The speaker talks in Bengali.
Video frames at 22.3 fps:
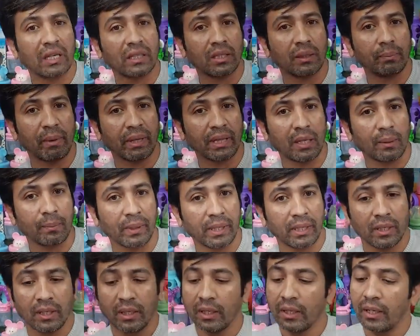সাংঘাতিক ব্যথা
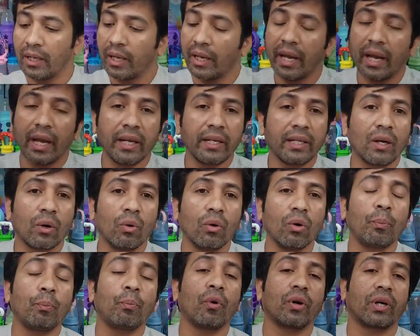পায় এইটা
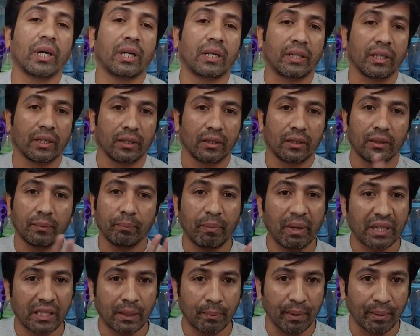হলো প্রোটেক্টর
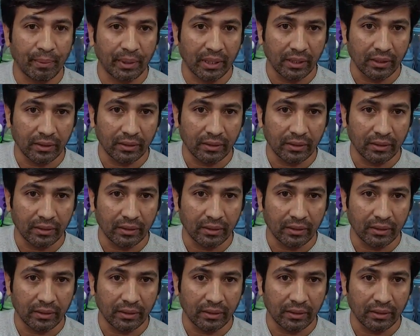ব্যথা পাবে